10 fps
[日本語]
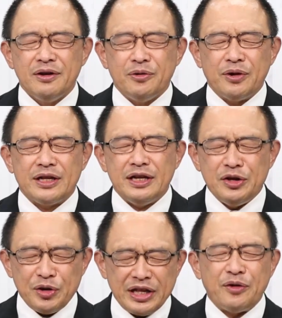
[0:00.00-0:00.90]
この方
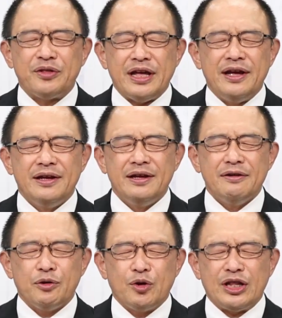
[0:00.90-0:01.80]
により頼んで
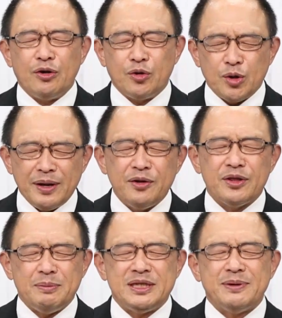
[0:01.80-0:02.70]
この方の言葉によっ
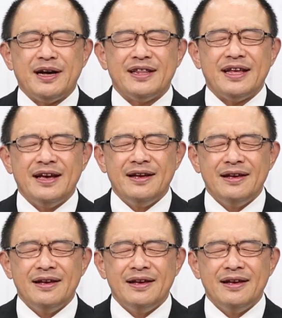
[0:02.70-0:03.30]
て導かれて